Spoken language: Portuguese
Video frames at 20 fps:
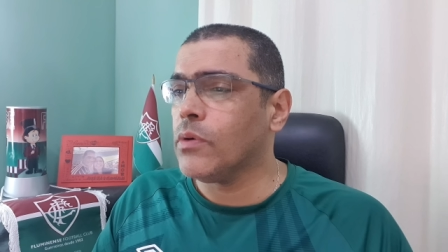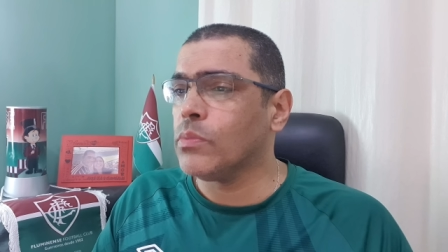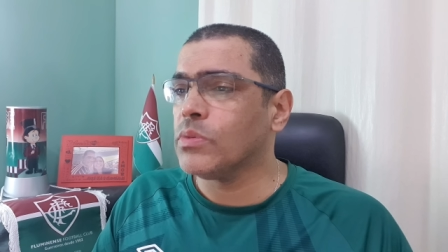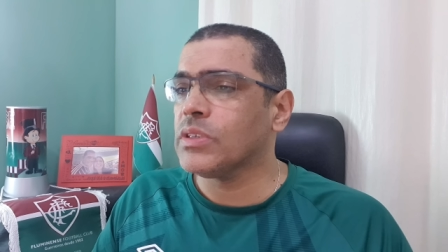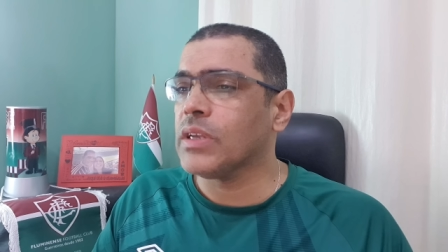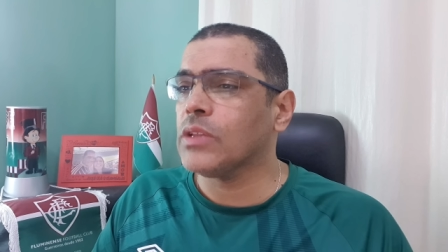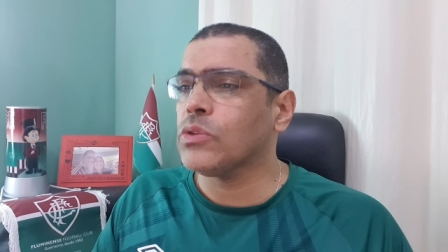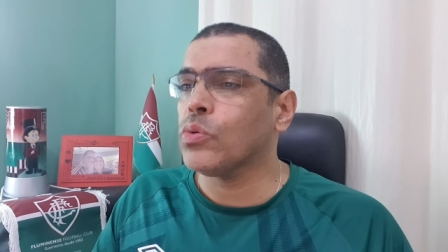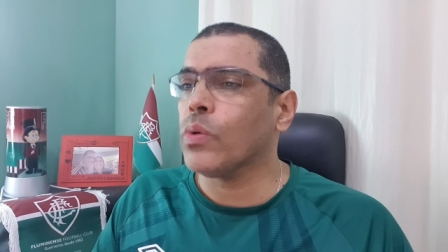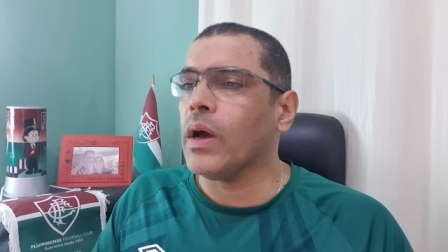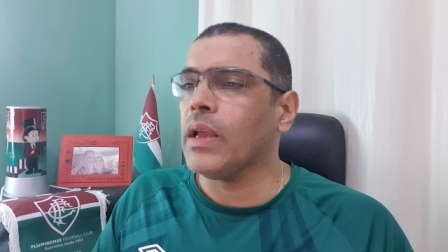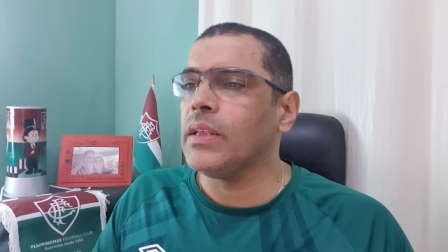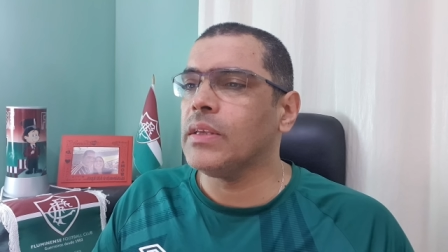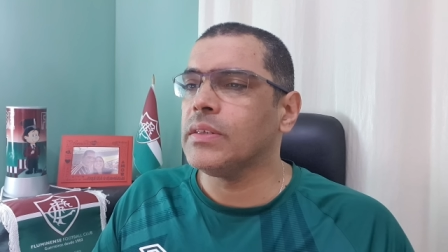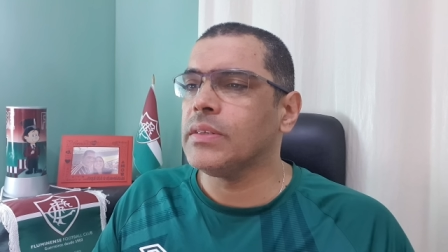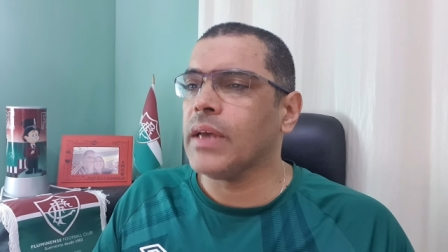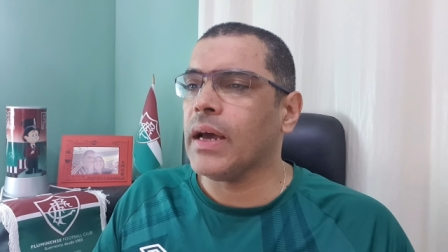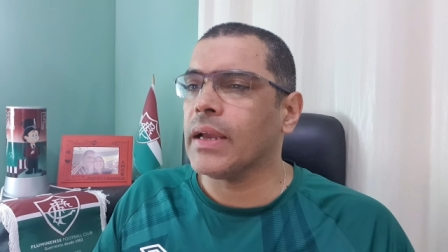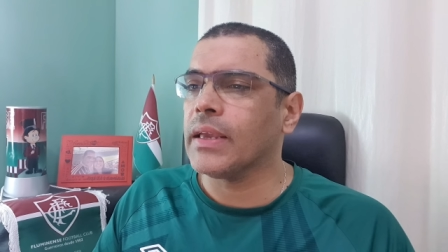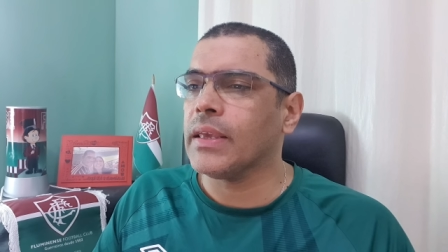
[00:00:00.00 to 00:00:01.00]
vamos
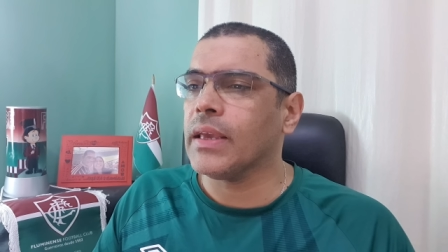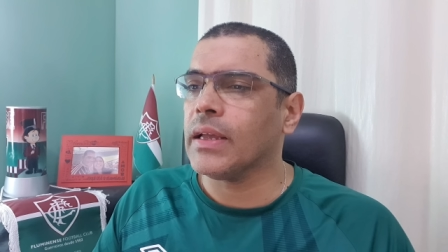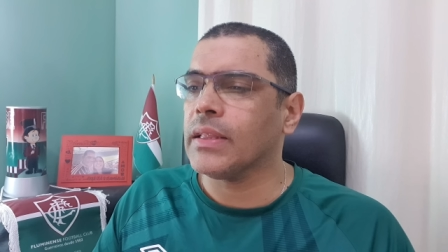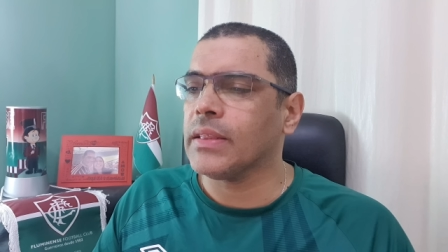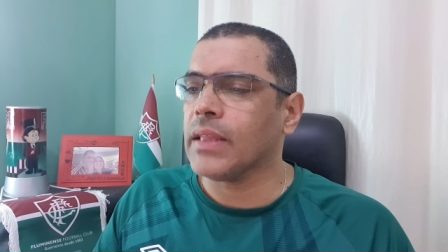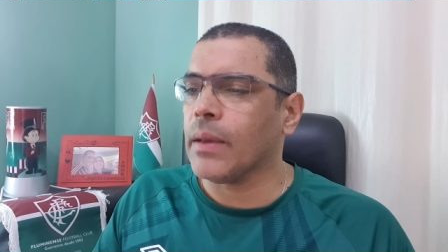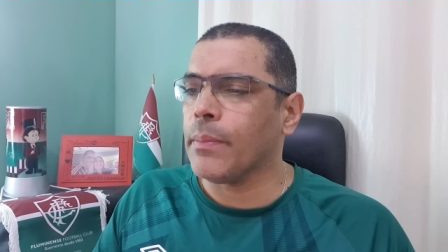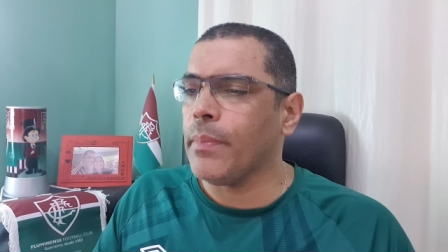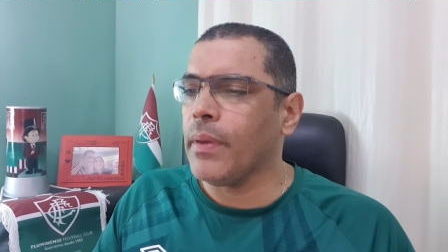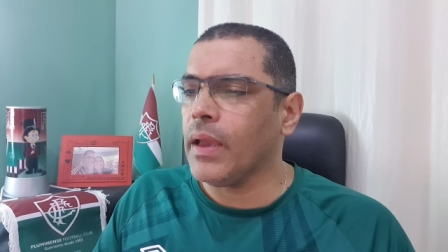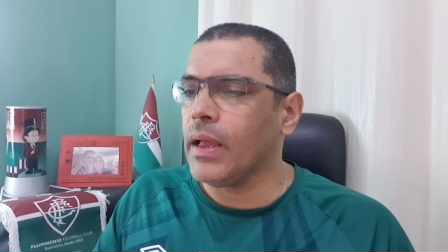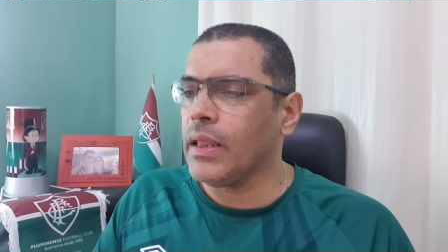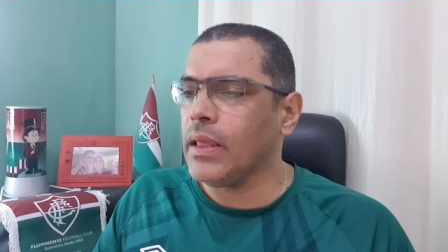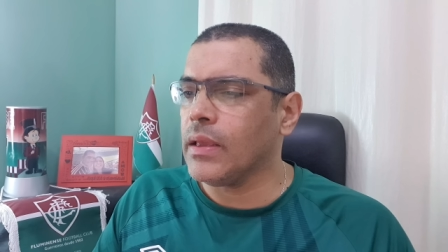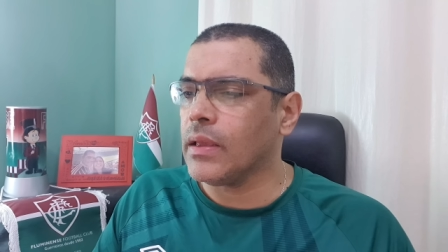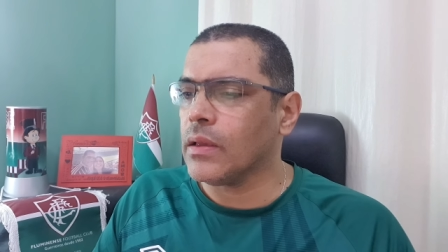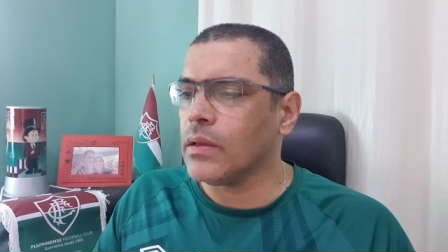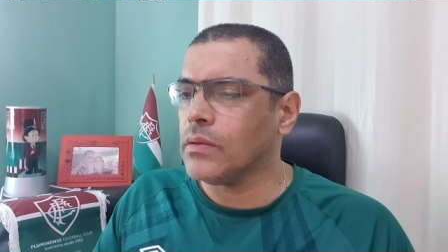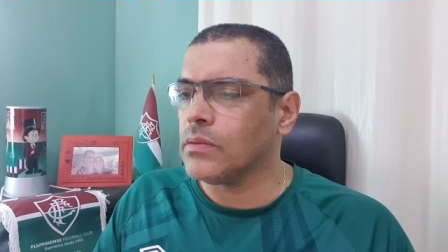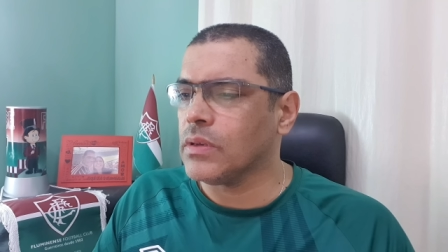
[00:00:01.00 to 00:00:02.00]
atualizar aqui a tabela,
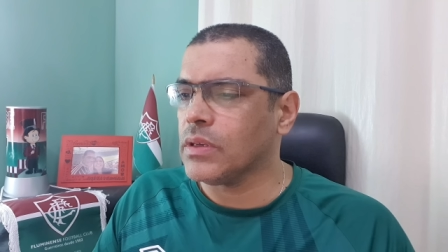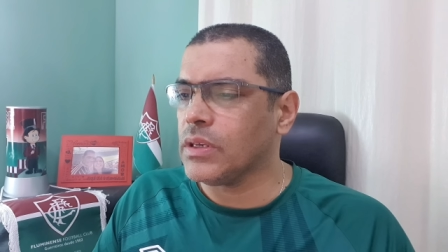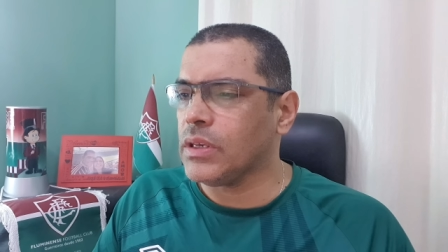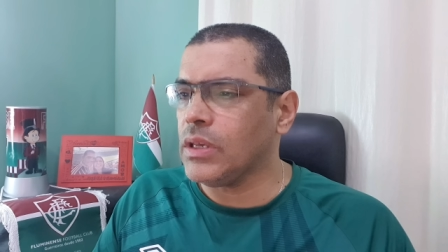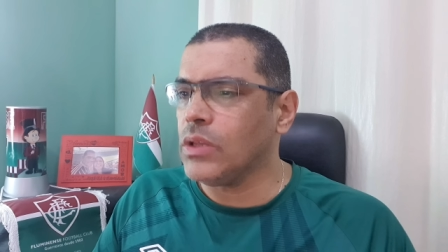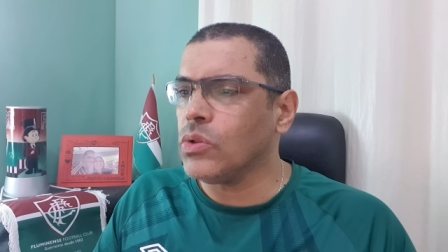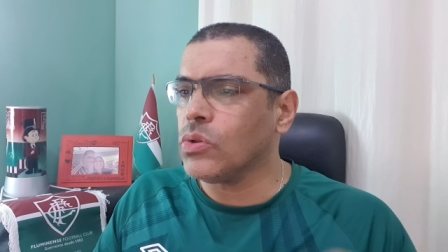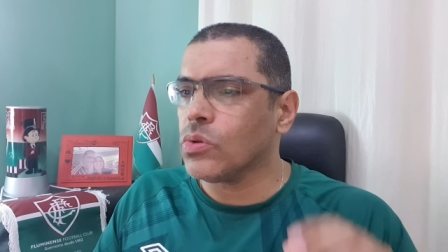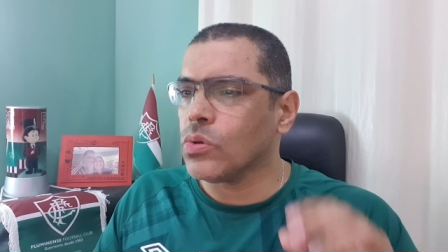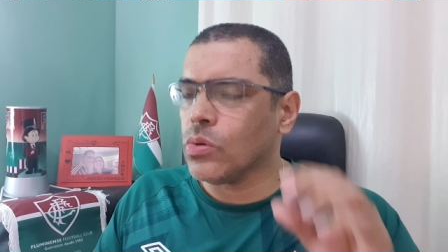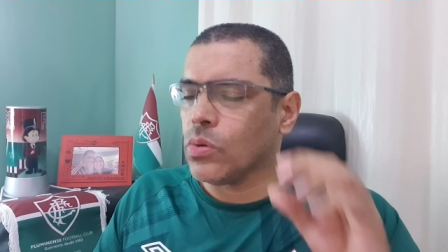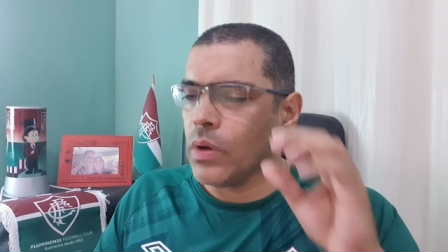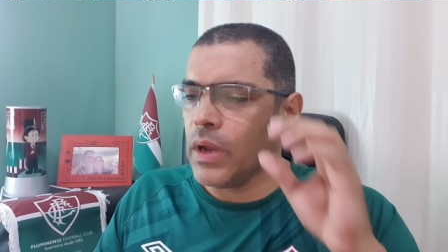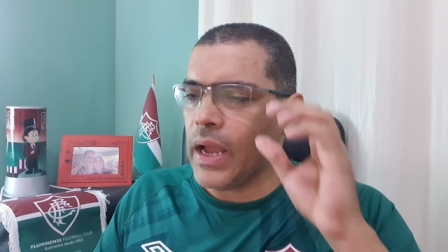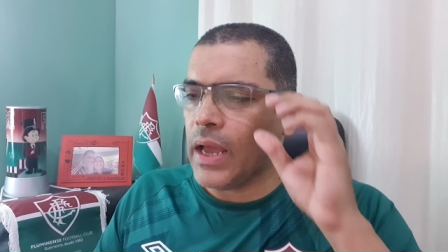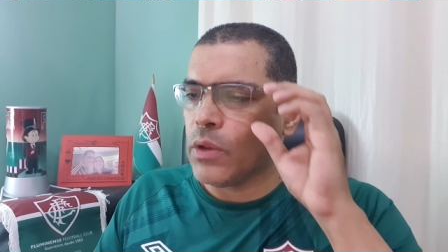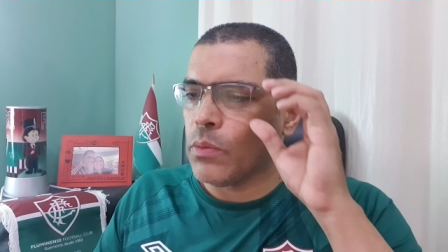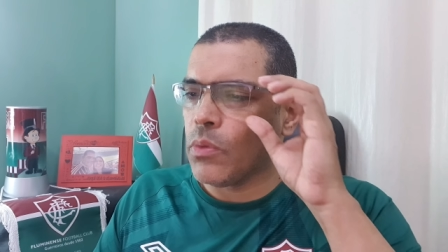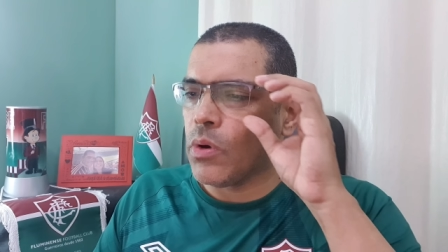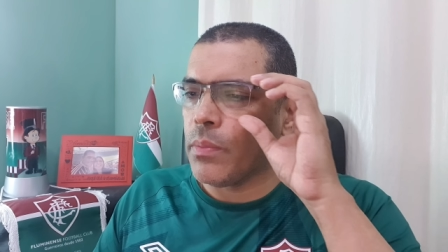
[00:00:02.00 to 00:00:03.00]
em, em quinto
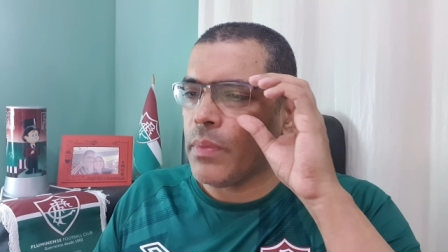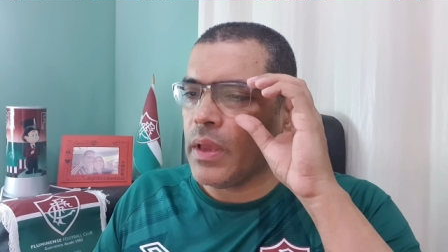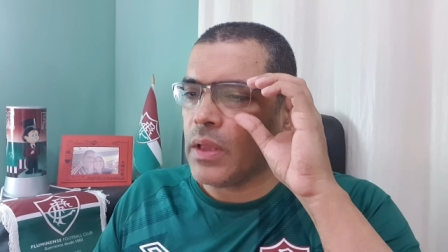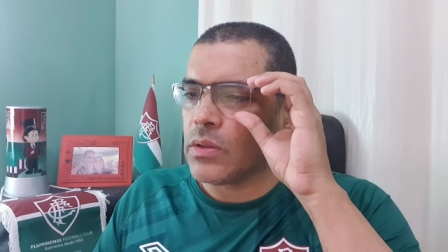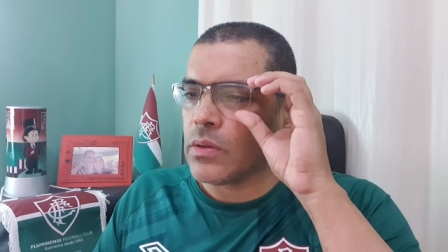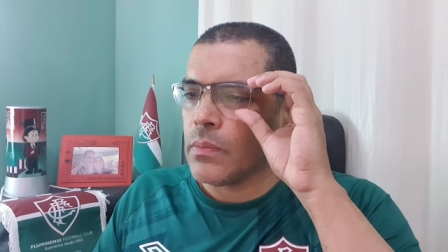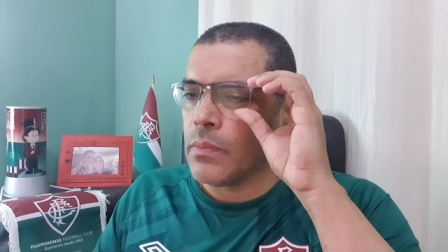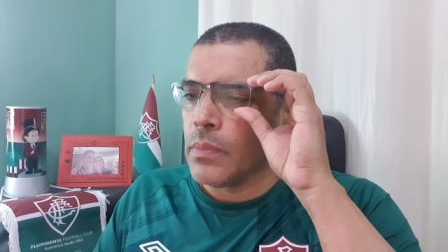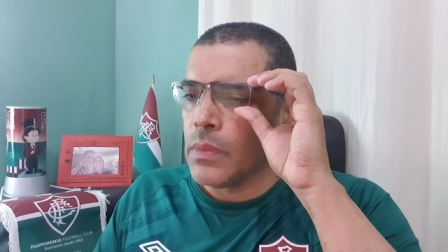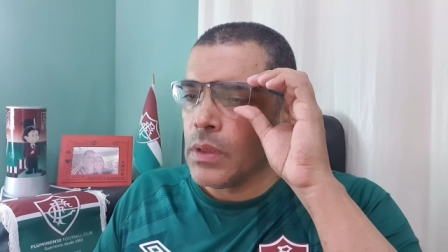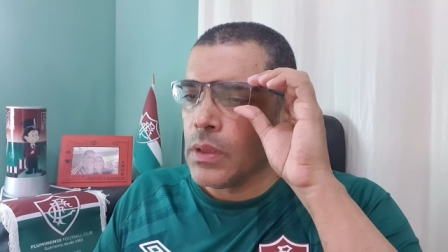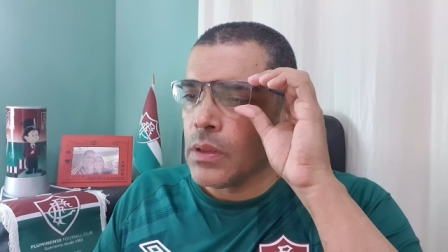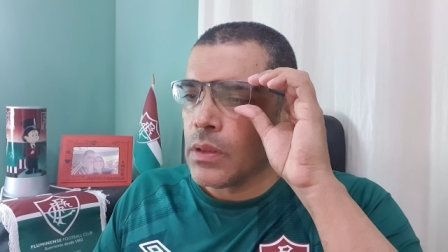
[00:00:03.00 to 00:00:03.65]
lugar no momento,